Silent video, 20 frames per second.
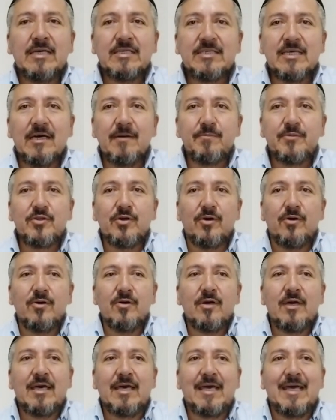
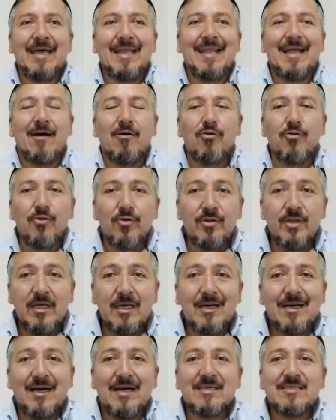excepto que la
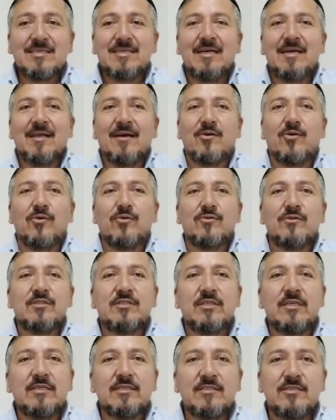única
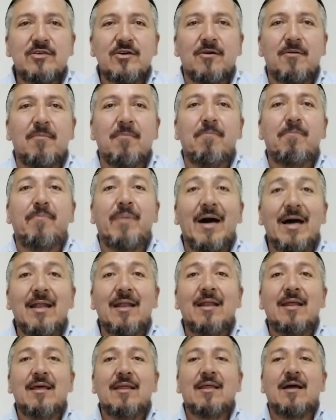circuncisión
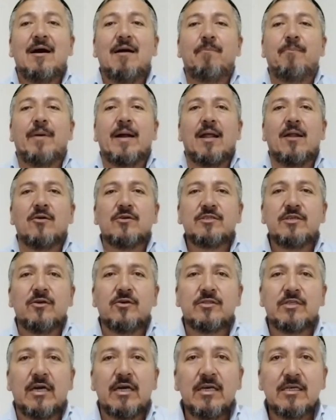válida para los
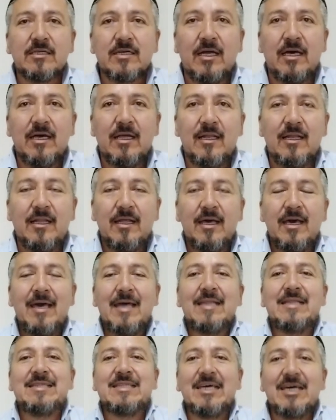hijos de Israel
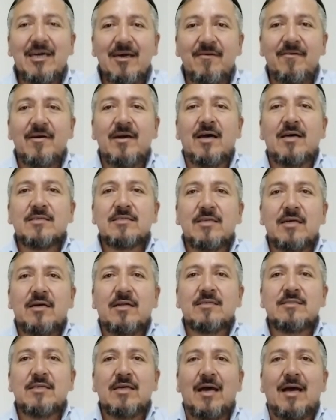debe
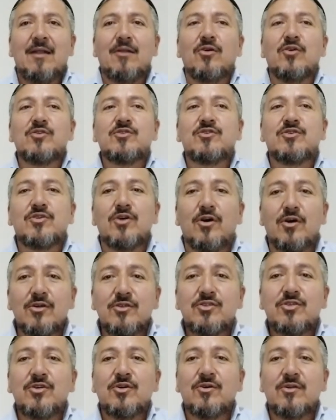hacerse a los
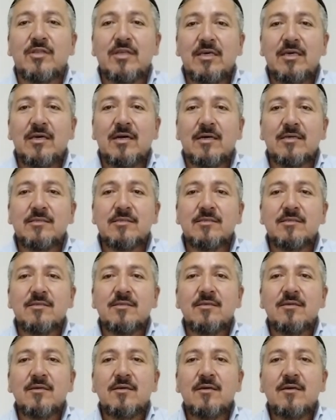ocho
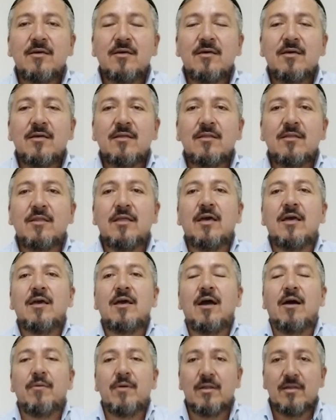días
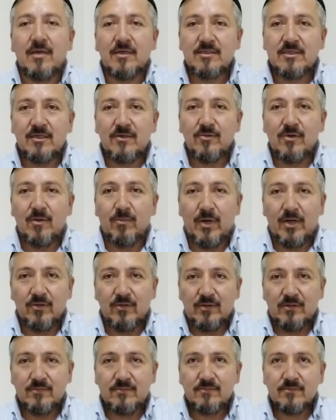de haber nacido el
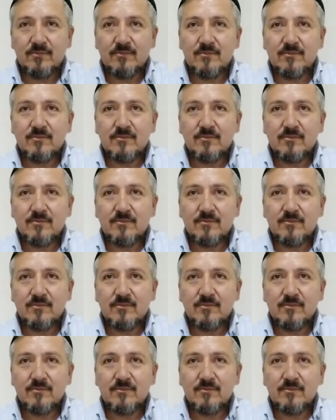varón.